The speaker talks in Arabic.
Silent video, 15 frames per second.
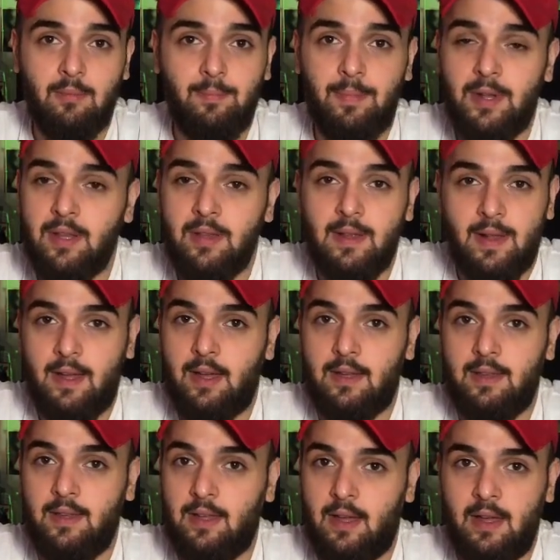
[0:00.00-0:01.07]
برنتر
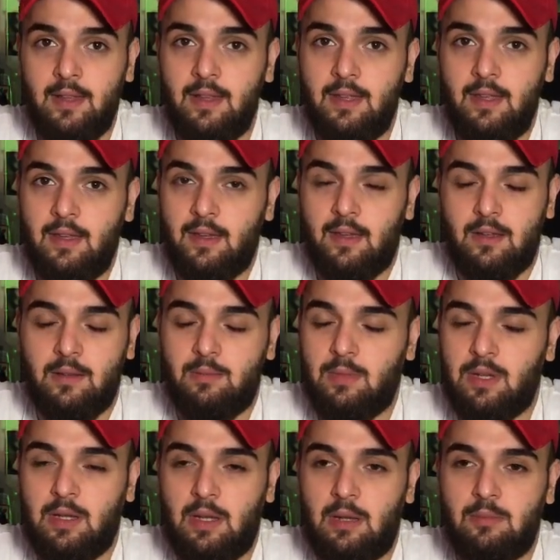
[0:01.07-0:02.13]
عادي عاديه يعني
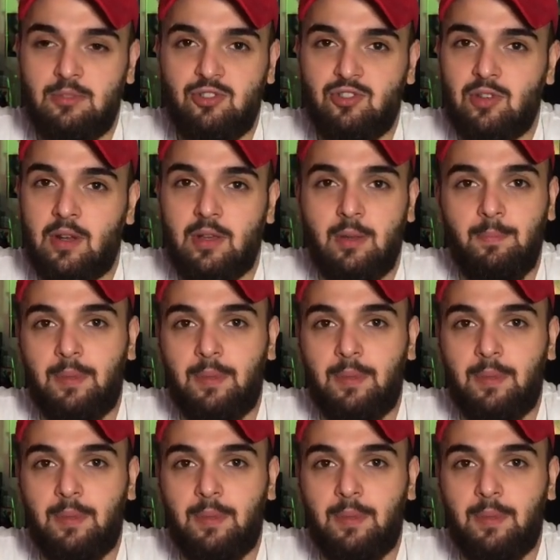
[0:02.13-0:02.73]
ما مش شرط